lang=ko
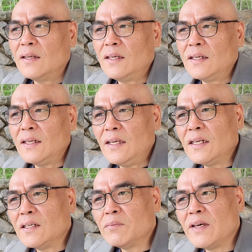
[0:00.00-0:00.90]
이
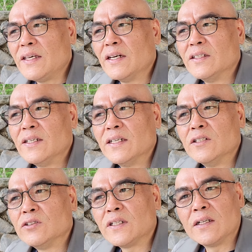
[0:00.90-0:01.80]
이름의 연,
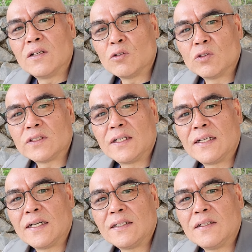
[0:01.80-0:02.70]
연쇄를
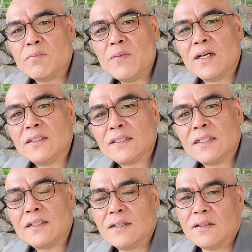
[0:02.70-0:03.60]
구성하는
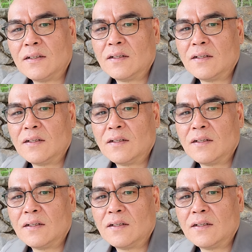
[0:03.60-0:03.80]
명제를